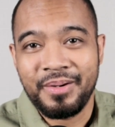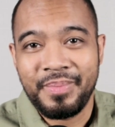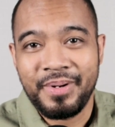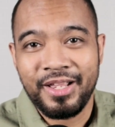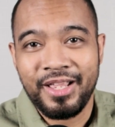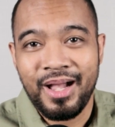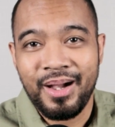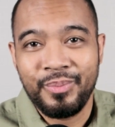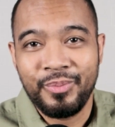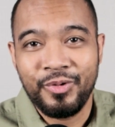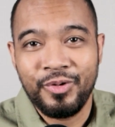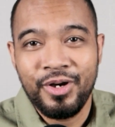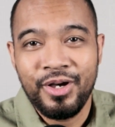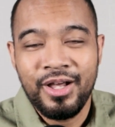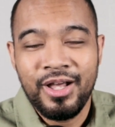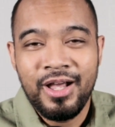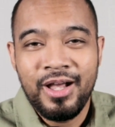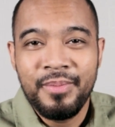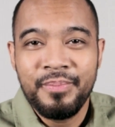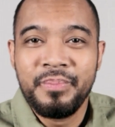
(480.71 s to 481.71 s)
kepadamu.
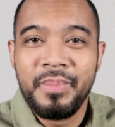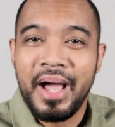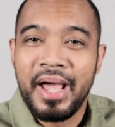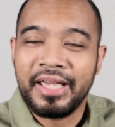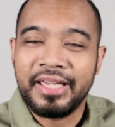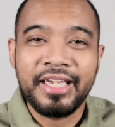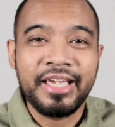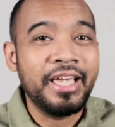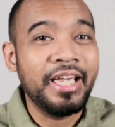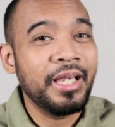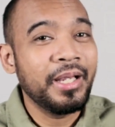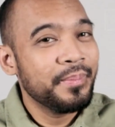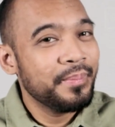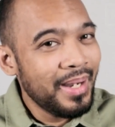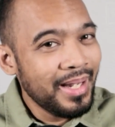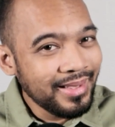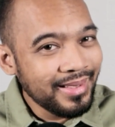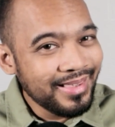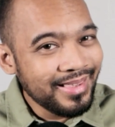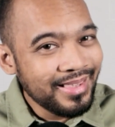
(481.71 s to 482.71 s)
Baik
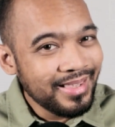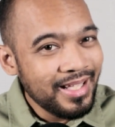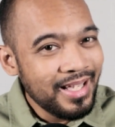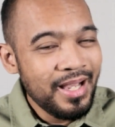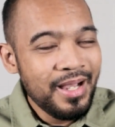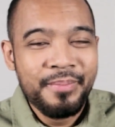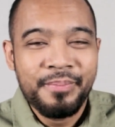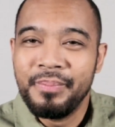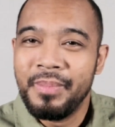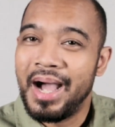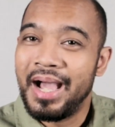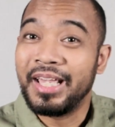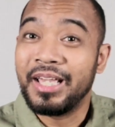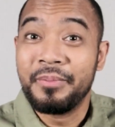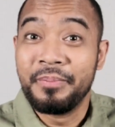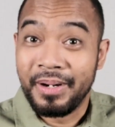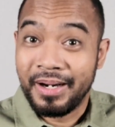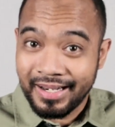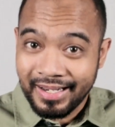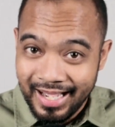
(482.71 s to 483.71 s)
hikmat, baik
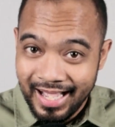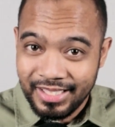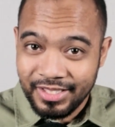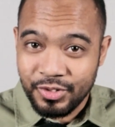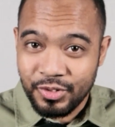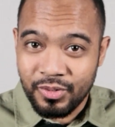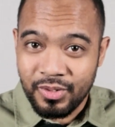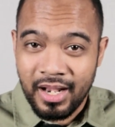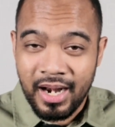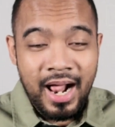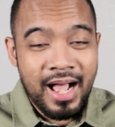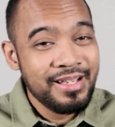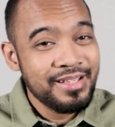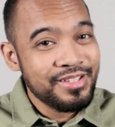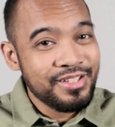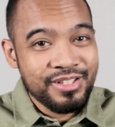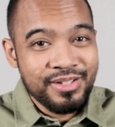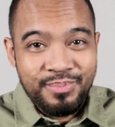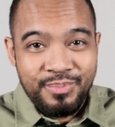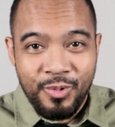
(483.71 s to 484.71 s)
berkat saudara,
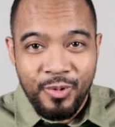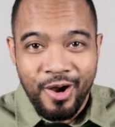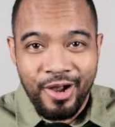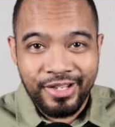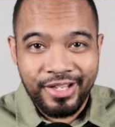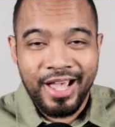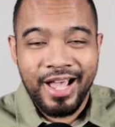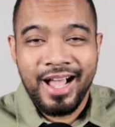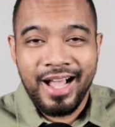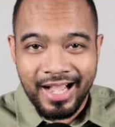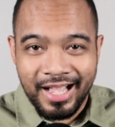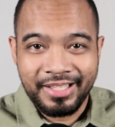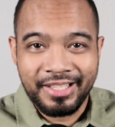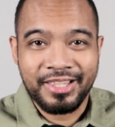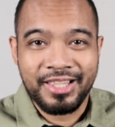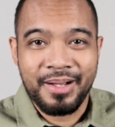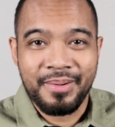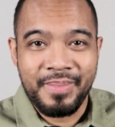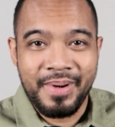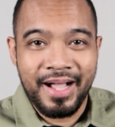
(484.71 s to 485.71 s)
semuanya akan
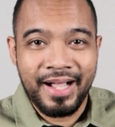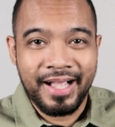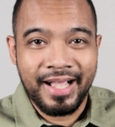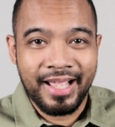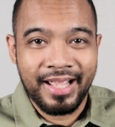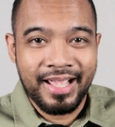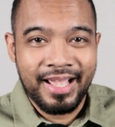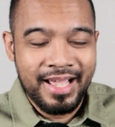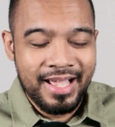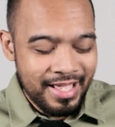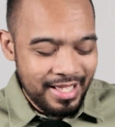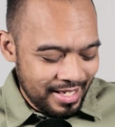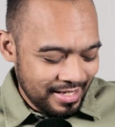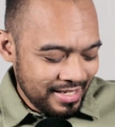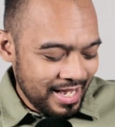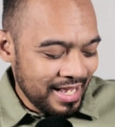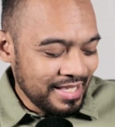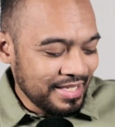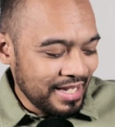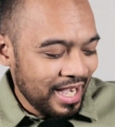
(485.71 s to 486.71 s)
ditambahkan.
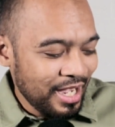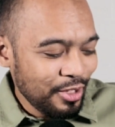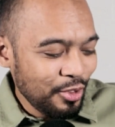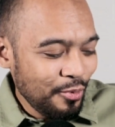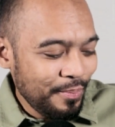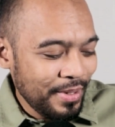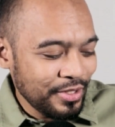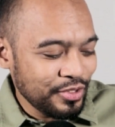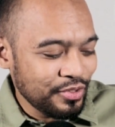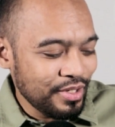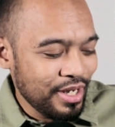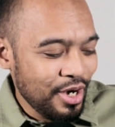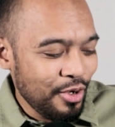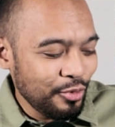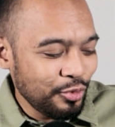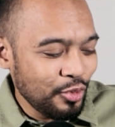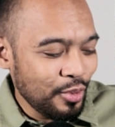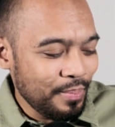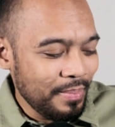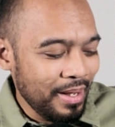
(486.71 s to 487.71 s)
Dan jangan lupa saudara
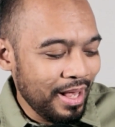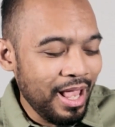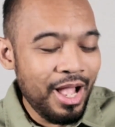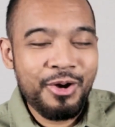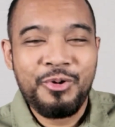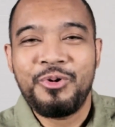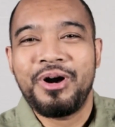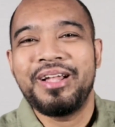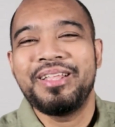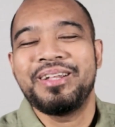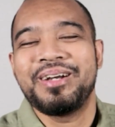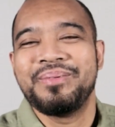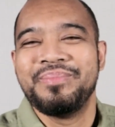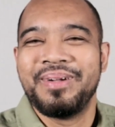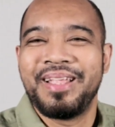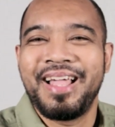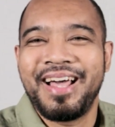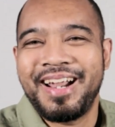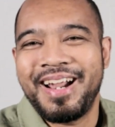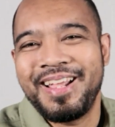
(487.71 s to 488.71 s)
untuk melakukan
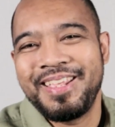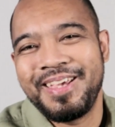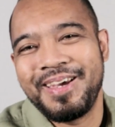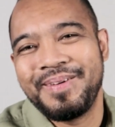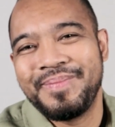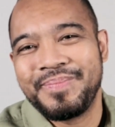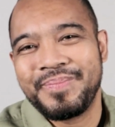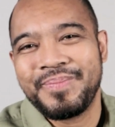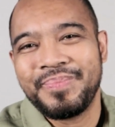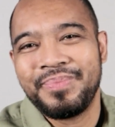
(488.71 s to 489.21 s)
kebenarannya.